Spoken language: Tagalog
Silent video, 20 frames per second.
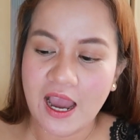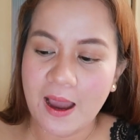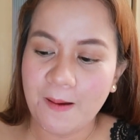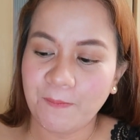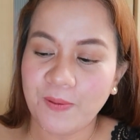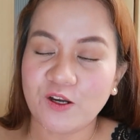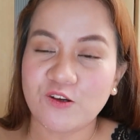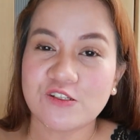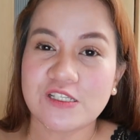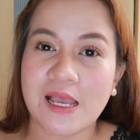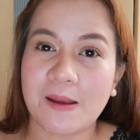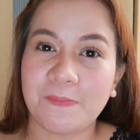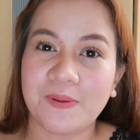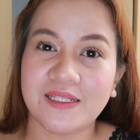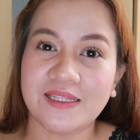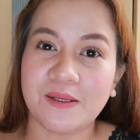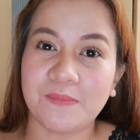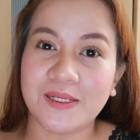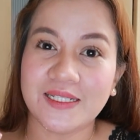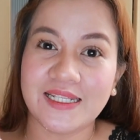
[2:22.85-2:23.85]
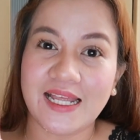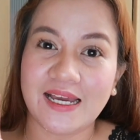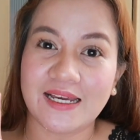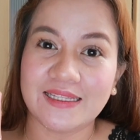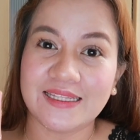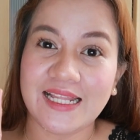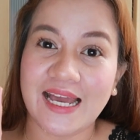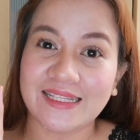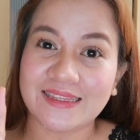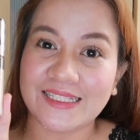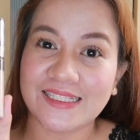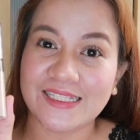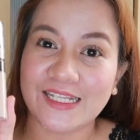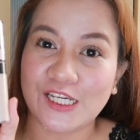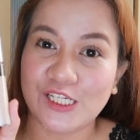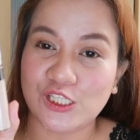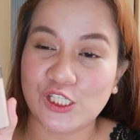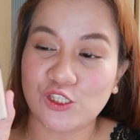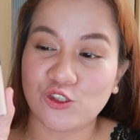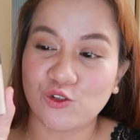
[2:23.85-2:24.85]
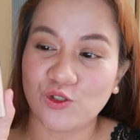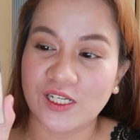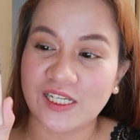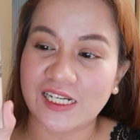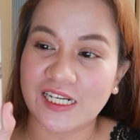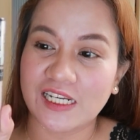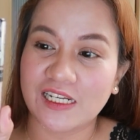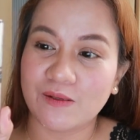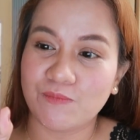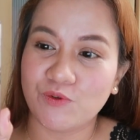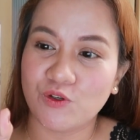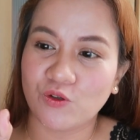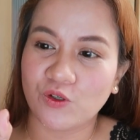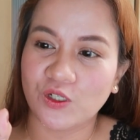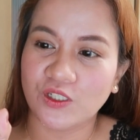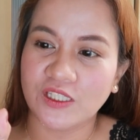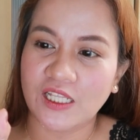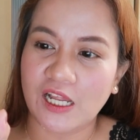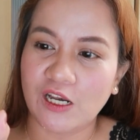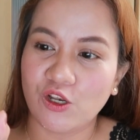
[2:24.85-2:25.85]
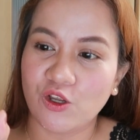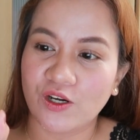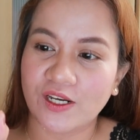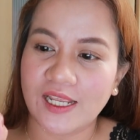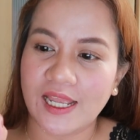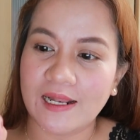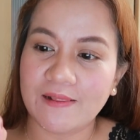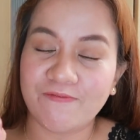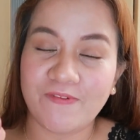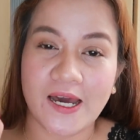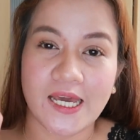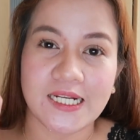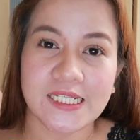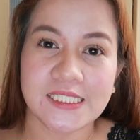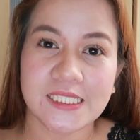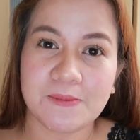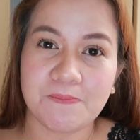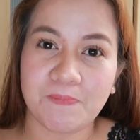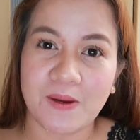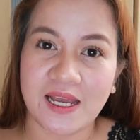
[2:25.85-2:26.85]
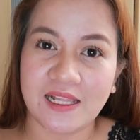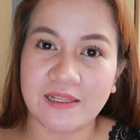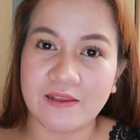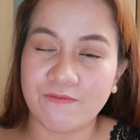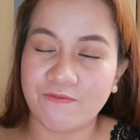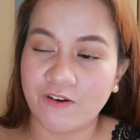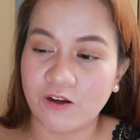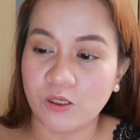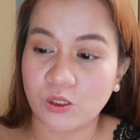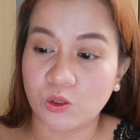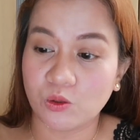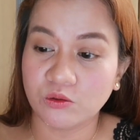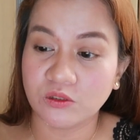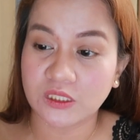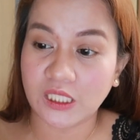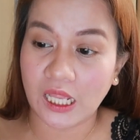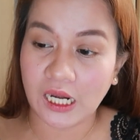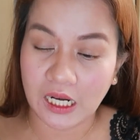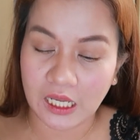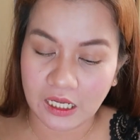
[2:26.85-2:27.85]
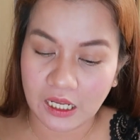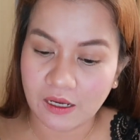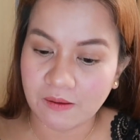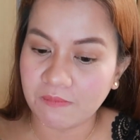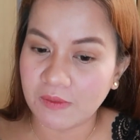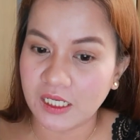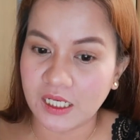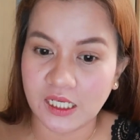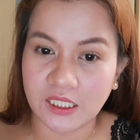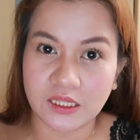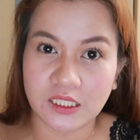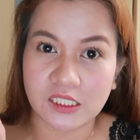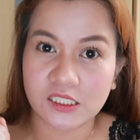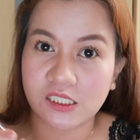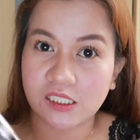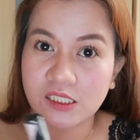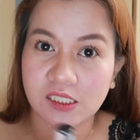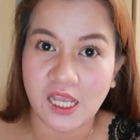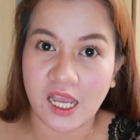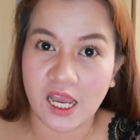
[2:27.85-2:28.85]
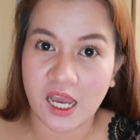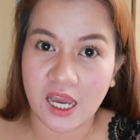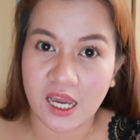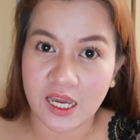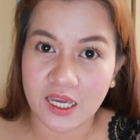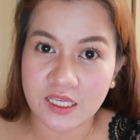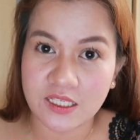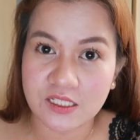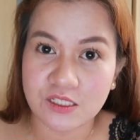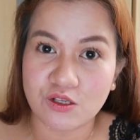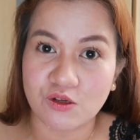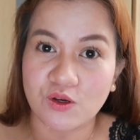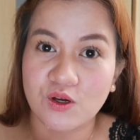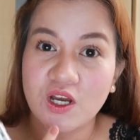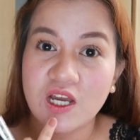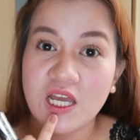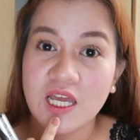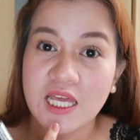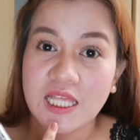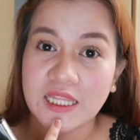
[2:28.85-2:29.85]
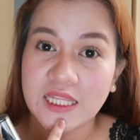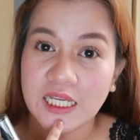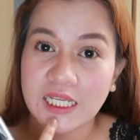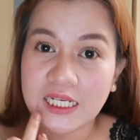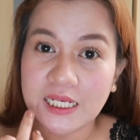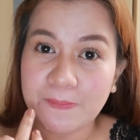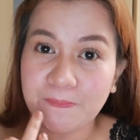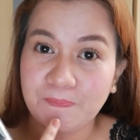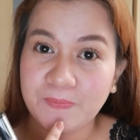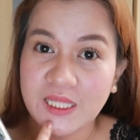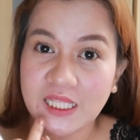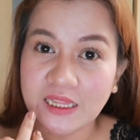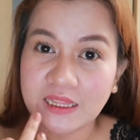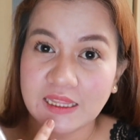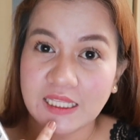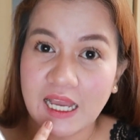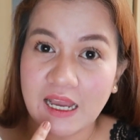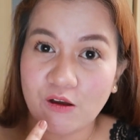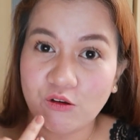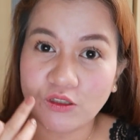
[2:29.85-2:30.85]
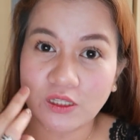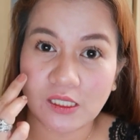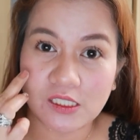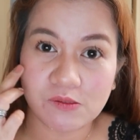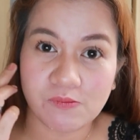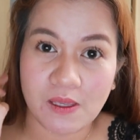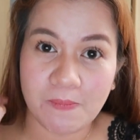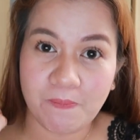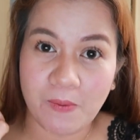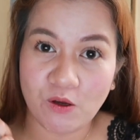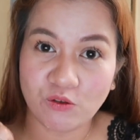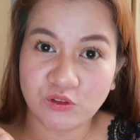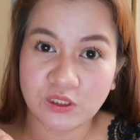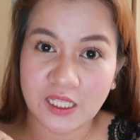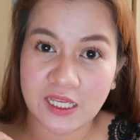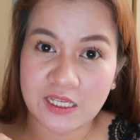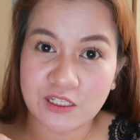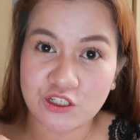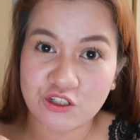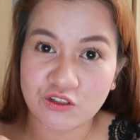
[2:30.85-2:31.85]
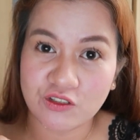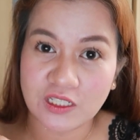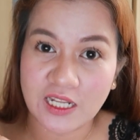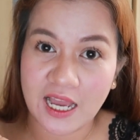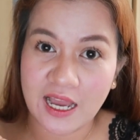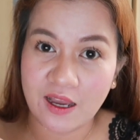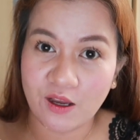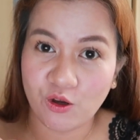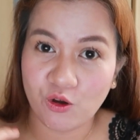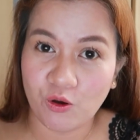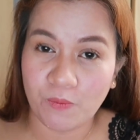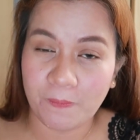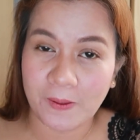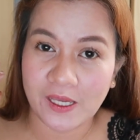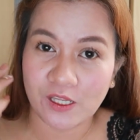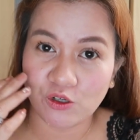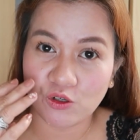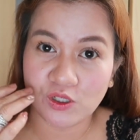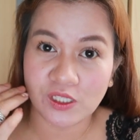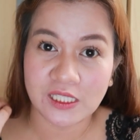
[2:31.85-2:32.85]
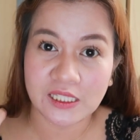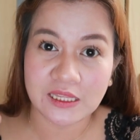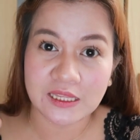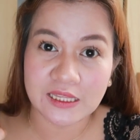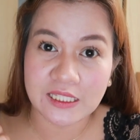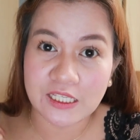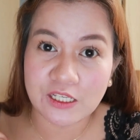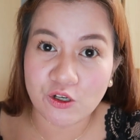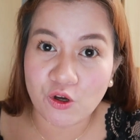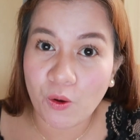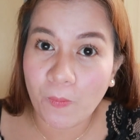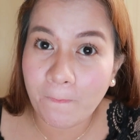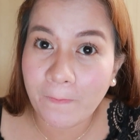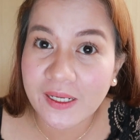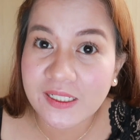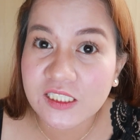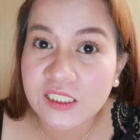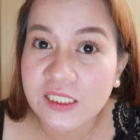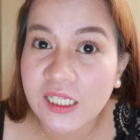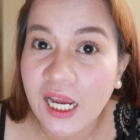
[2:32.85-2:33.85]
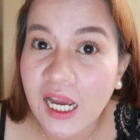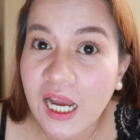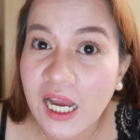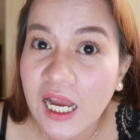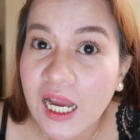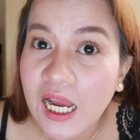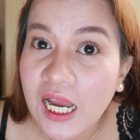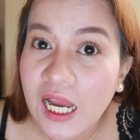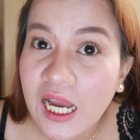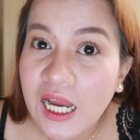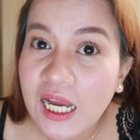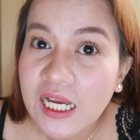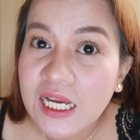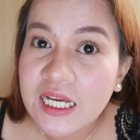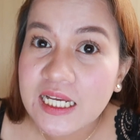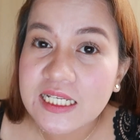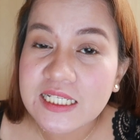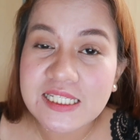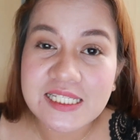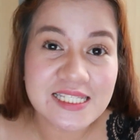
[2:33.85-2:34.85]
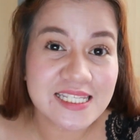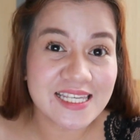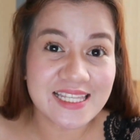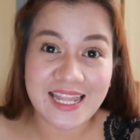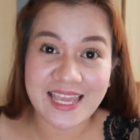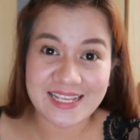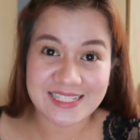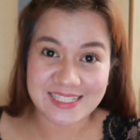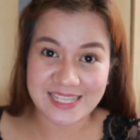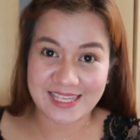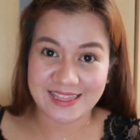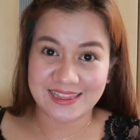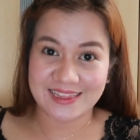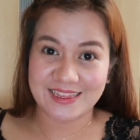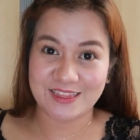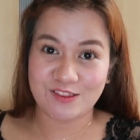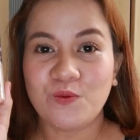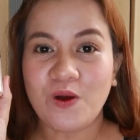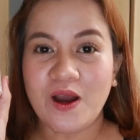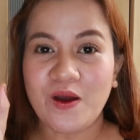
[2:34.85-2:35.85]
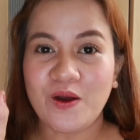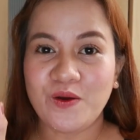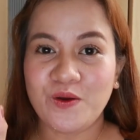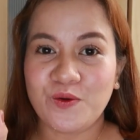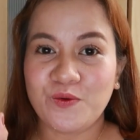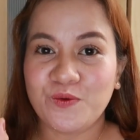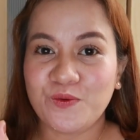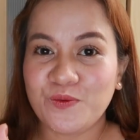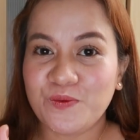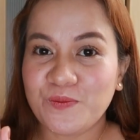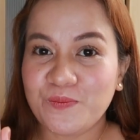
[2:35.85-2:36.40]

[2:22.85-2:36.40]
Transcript: Ang pag-usapan naman na, natin ngayon itong i-review ko na L'Oreal Paris Infallible. Kung talagang maganda siya sa eyes. So, nag-lip tint na ako. Tapos may foundation na ako pero hindi ko pa siya sineset. Wow!